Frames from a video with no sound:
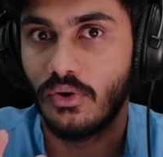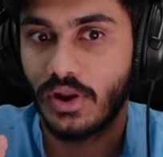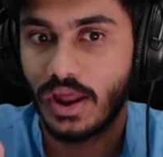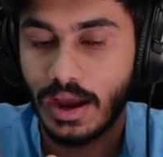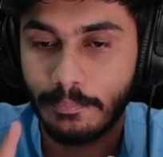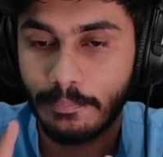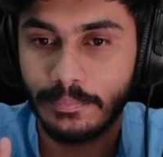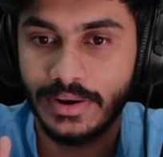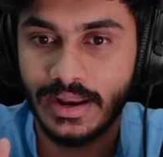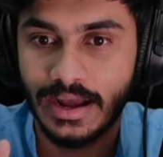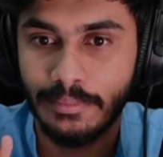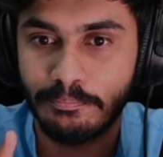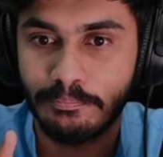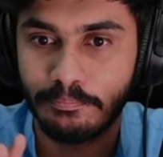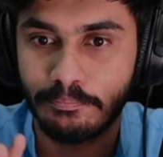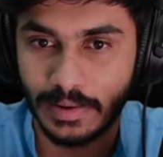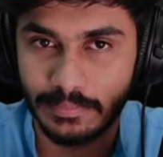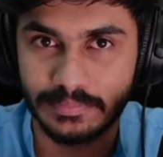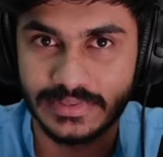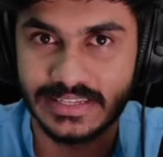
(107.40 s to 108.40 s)
अपना
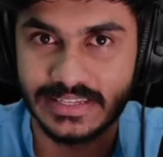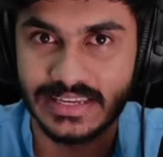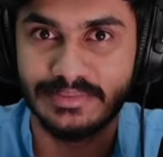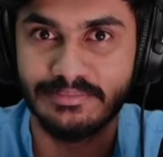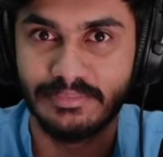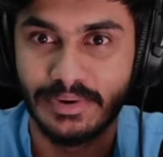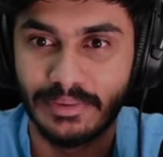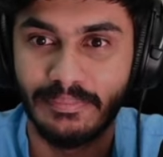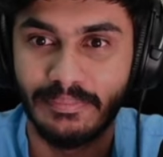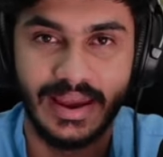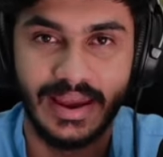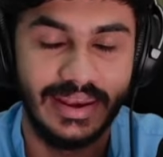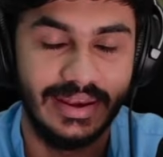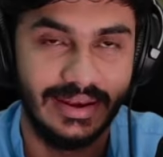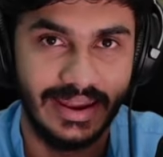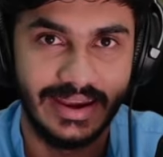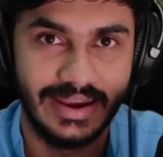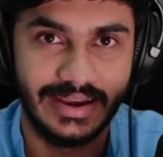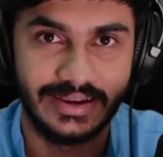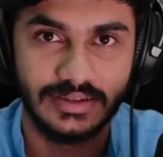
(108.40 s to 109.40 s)
पबजी मोबाइल
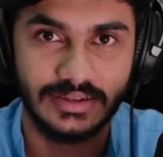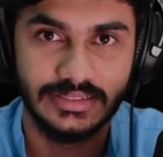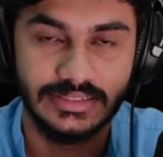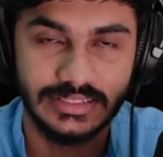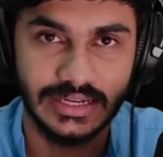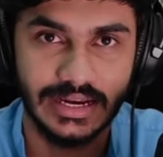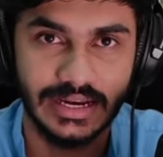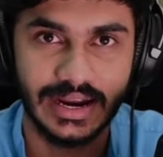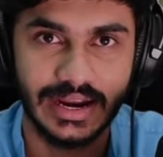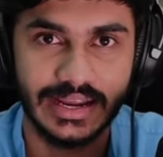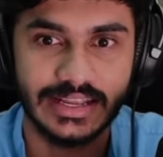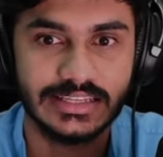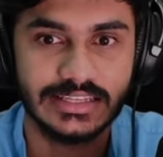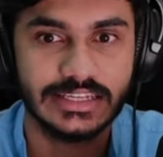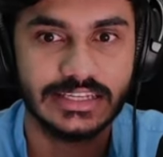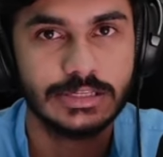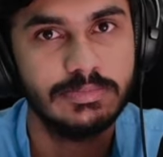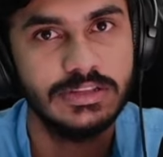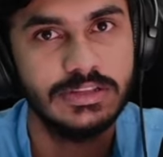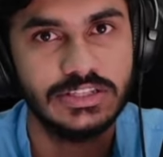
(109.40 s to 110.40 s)
लाइट जी हाँ गाइज
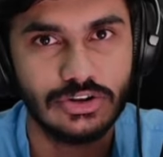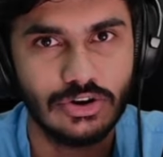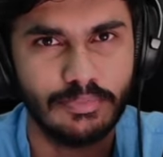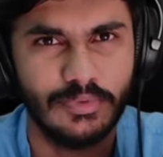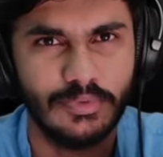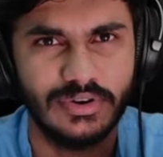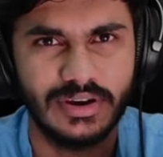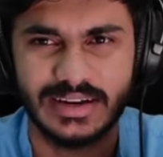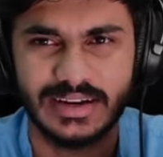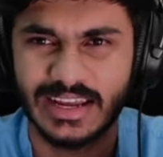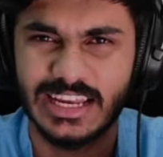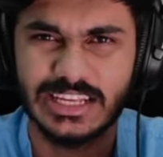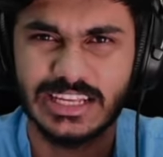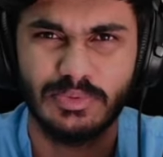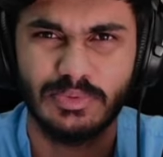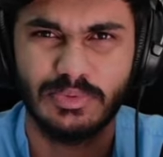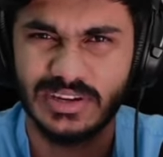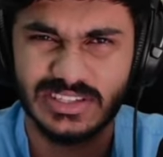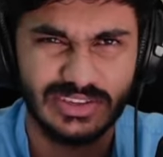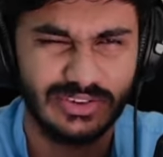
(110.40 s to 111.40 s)
इसमें जीरो पॉइंट अट्ठाईस
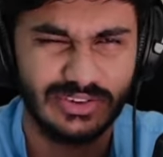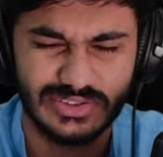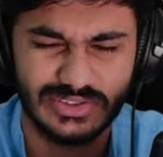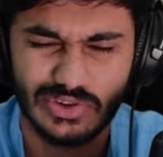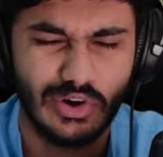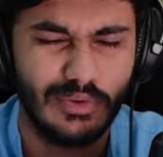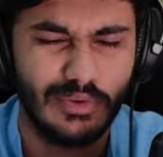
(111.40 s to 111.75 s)
पॉइंट जीरो जो भी